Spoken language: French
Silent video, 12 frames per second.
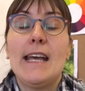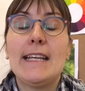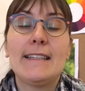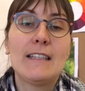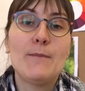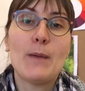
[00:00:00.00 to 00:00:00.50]

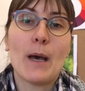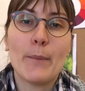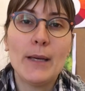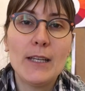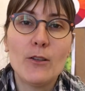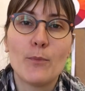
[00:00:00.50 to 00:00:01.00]
et ce qui
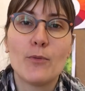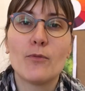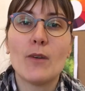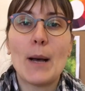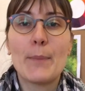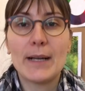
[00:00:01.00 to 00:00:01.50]
permet de
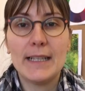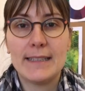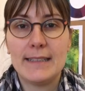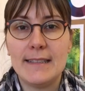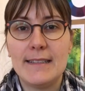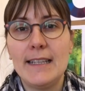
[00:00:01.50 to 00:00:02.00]
pouvoir après les
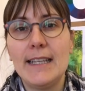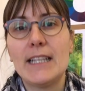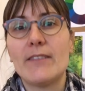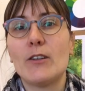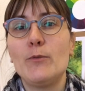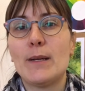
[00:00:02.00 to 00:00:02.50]
tisser et
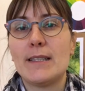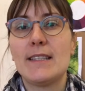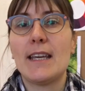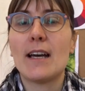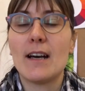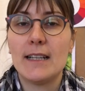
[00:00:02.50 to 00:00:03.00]
d'avoir une
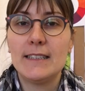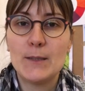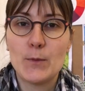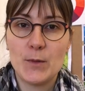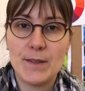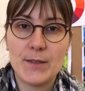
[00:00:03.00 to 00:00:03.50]
matière à
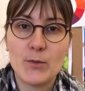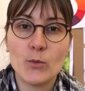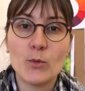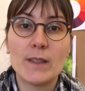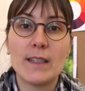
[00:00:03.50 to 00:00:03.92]
disposition